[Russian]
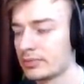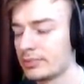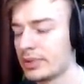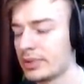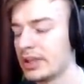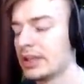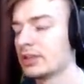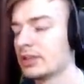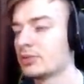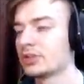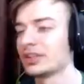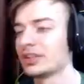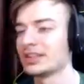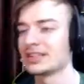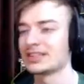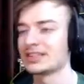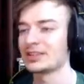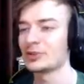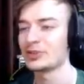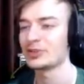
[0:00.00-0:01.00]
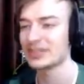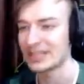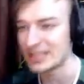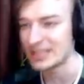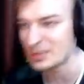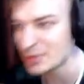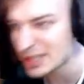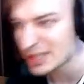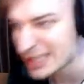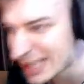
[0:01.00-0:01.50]
Блин, вот эти загрузки,
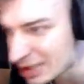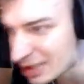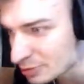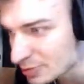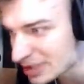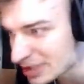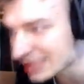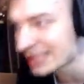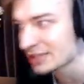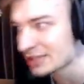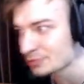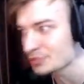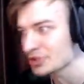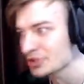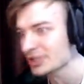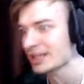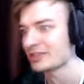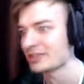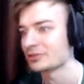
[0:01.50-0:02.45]
не мешают, мешают, мешают.